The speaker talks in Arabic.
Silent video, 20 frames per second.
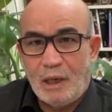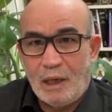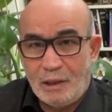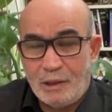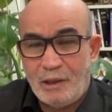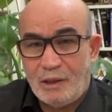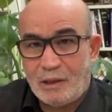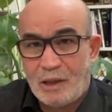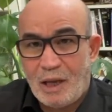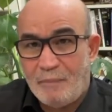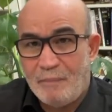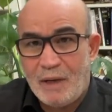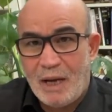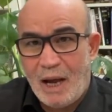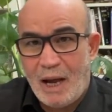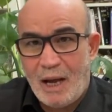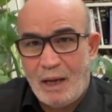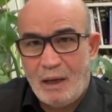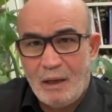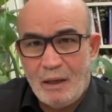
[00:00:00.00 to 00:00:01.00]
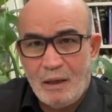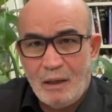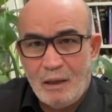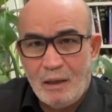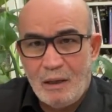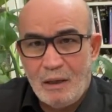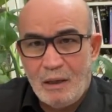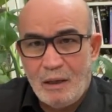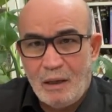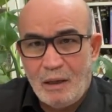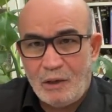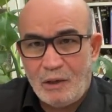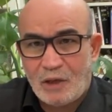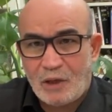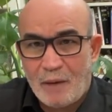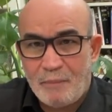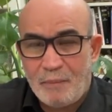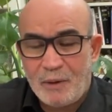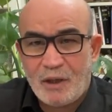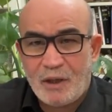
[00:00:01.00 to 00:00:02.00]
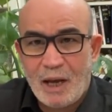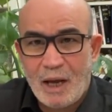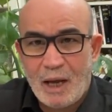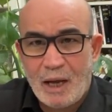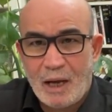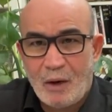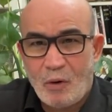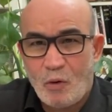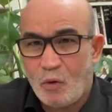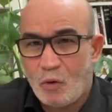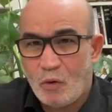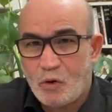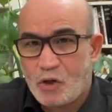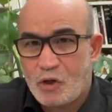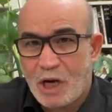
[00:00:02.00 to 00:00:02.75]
الذي تمنع عصابتها خروج